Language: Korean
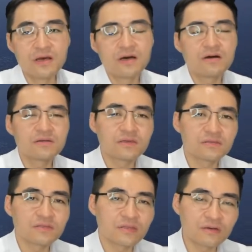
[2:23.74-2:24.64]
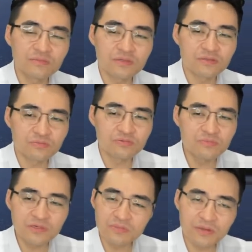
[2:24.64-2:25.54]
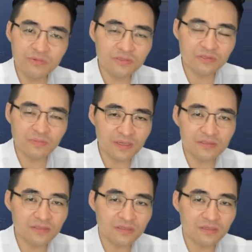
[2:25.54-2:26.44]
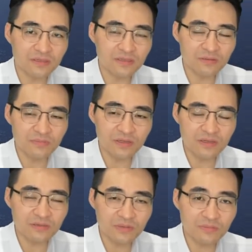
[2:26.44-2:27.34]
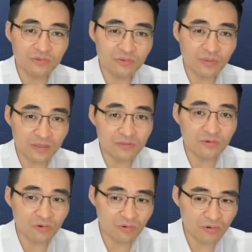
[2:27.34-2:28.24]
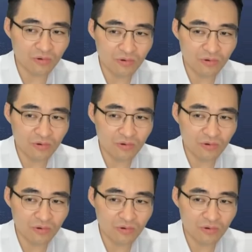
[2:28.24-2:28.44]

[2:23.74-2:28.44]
아, 난 다음날 이거 분명히 8% 빠질 텐데 나는 배당을 8% 받을 거고.